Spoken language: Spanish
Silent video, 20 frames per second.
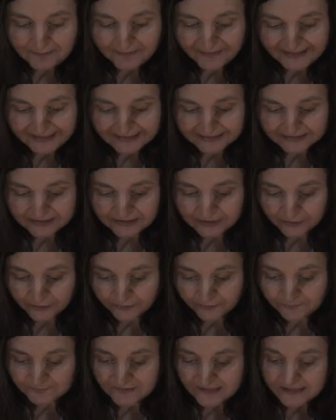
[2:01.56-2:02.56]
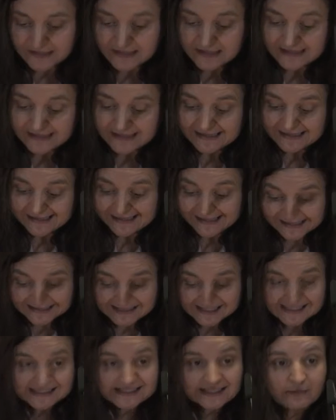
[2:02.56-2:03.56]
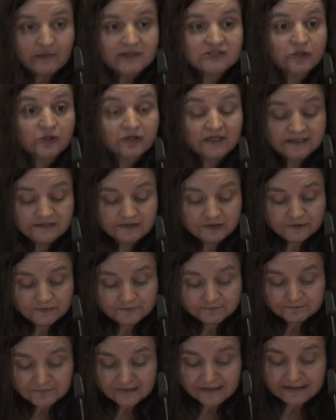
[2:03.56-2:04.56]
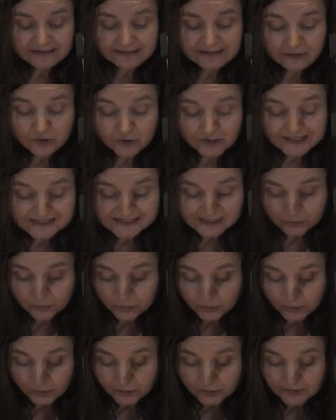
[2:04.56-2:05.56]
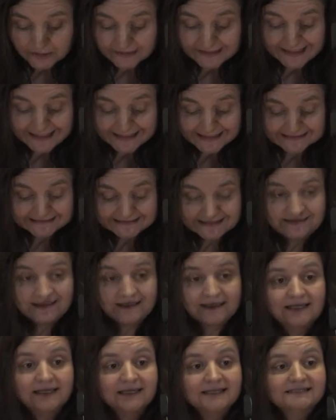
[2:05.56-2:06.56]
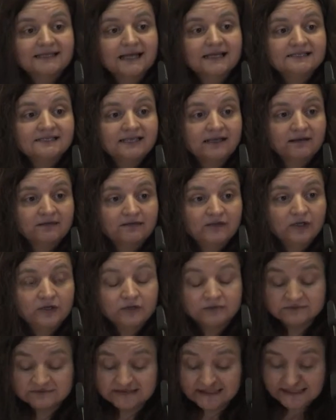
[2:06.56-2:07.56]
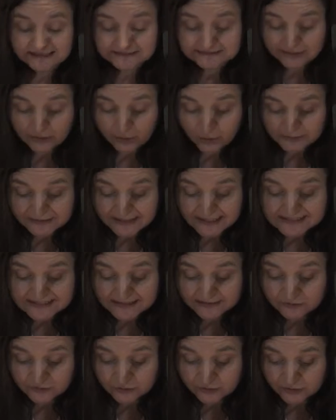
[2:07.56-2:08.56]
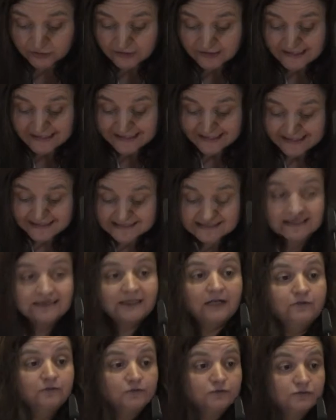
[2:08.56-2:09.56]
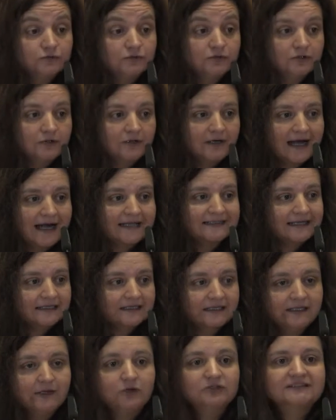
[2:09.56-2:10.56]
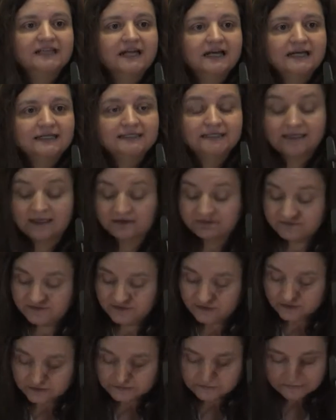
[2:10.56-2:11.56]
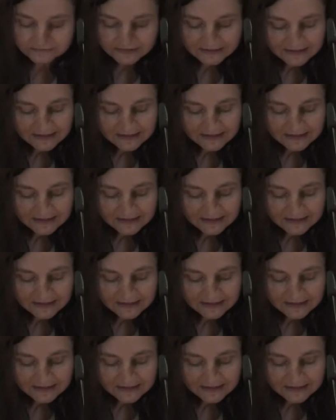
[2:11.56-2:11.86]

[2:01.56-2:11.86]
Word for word: para la región. Es este nuestro reto y lo que seguro que garantizará esa inserción de gente joven en el sector es que en el futuro haya aquí otra generación